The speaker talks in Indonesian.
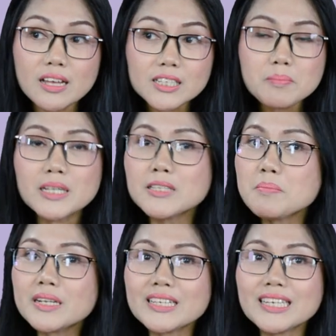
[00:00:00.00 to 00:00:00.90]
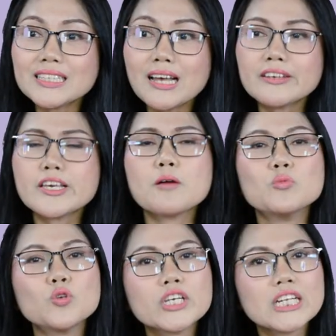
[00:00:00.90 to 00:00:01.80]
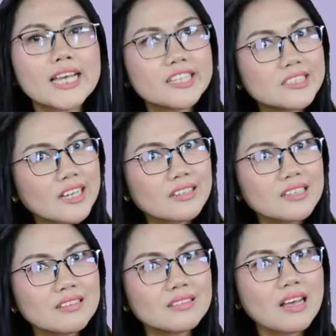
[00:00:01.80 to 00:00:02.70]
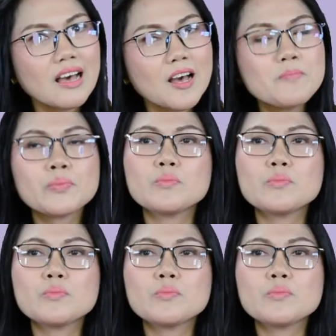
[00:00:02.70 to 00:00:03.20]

Teman-teman kita yang mungkin ngejek kita,